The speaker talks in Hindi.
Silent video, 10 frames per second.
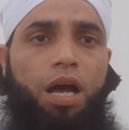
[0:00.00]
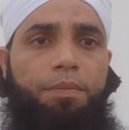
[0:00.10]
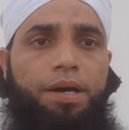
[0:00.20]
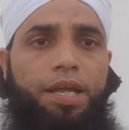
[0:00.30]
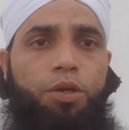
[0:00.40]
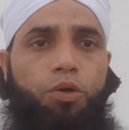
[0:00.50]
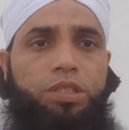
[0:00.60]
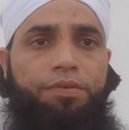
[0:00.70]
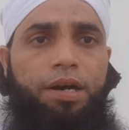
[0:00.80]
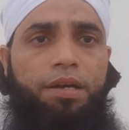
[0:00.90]
हमारे
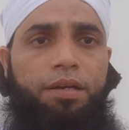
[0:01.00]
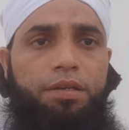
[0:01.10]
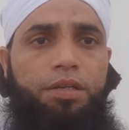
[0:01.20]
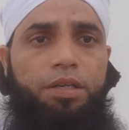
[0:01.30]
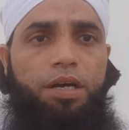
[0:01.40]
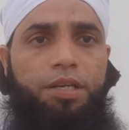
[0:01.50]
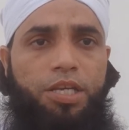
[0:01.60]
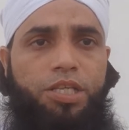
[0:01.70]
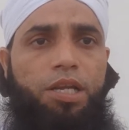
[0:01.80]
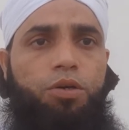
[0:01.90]
नौजवान
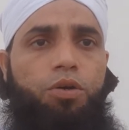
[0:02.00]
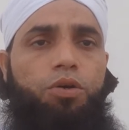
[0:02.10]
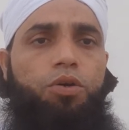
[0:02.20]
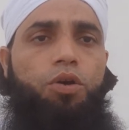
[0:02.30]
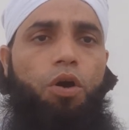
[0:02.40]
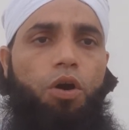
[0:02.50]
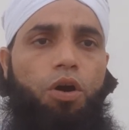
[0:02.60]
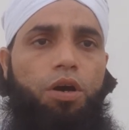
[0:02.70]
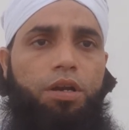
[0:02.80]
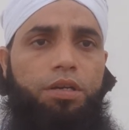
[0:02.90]
नस्ल को
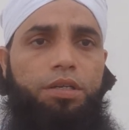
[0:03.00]
और